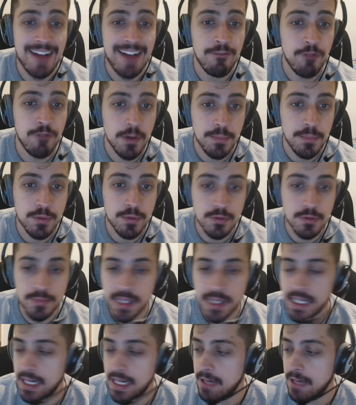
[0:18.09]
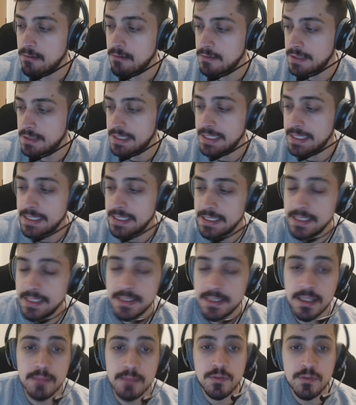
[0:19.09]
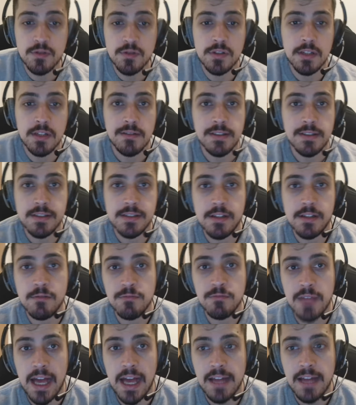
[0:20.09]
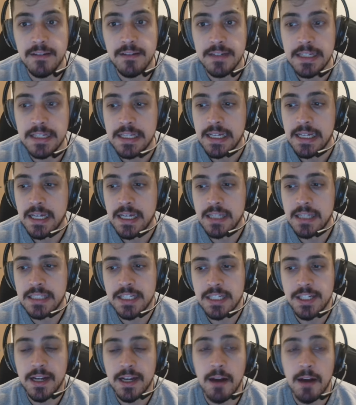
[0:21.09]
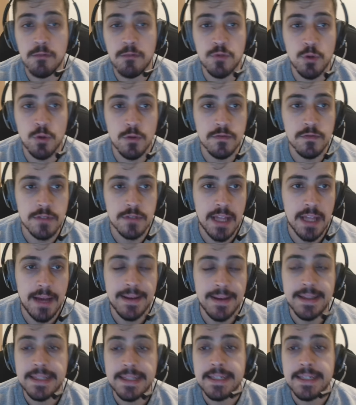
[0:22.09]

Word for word: foi pro Beleléu e estamos usando esse secundário até chegar o novo, tá?